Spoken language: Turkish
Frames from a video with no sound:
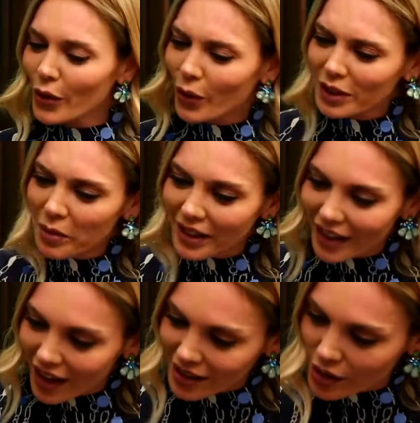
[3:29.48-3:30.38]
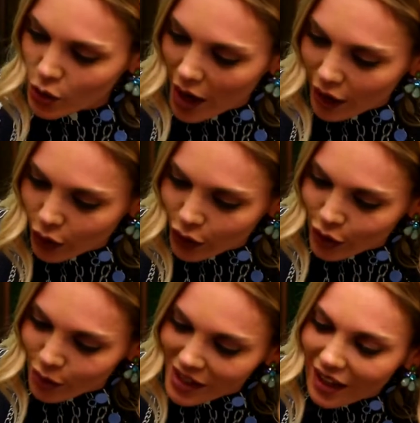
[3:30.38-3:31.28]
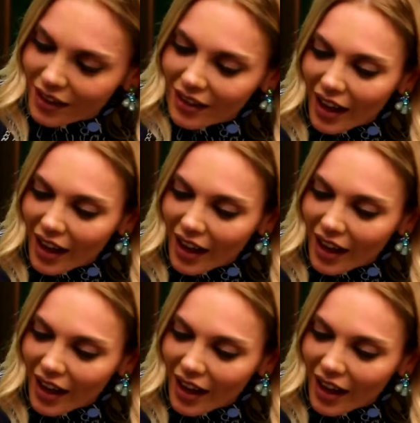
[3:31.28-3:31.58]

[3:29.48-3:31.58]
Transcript: Kolunda bir aksesuar görüyorum senin de.